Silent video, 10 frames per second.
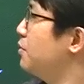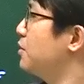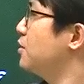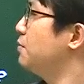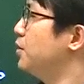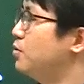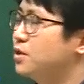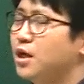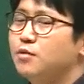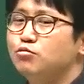플러스
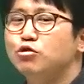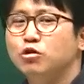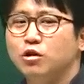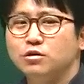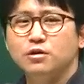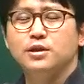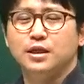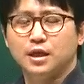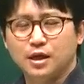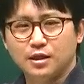비동사는 묶어서
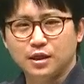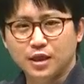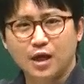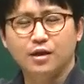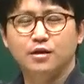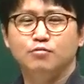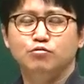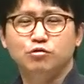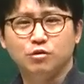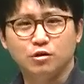생략 가능하다
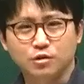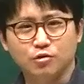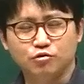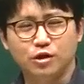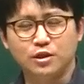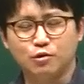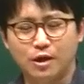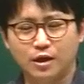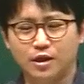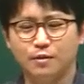묶어서 두 가지
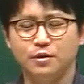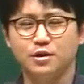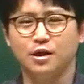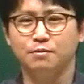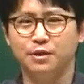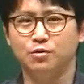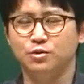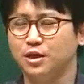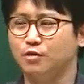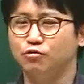관계대명사랑
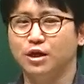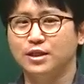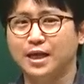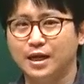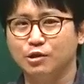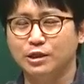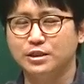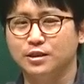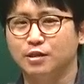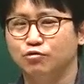비동사가 두 가지 나란히
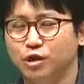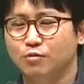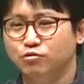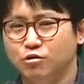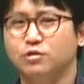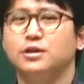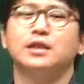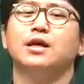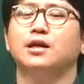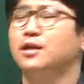왔을 때 두 개를 묶어서
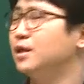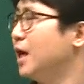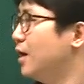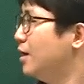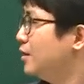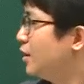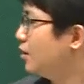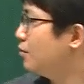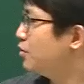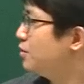생략 가능하다. 자
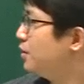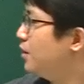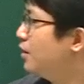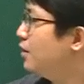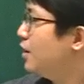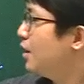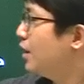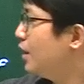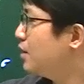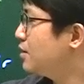여기 보시면요.
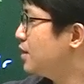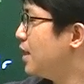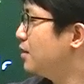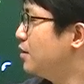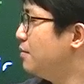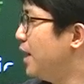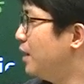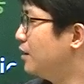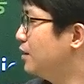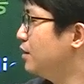He is not the
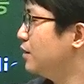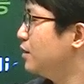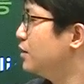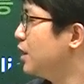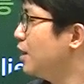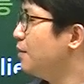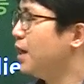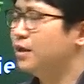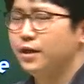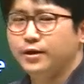man. 그는 그 사람이
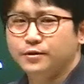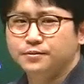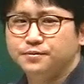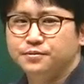아니에요.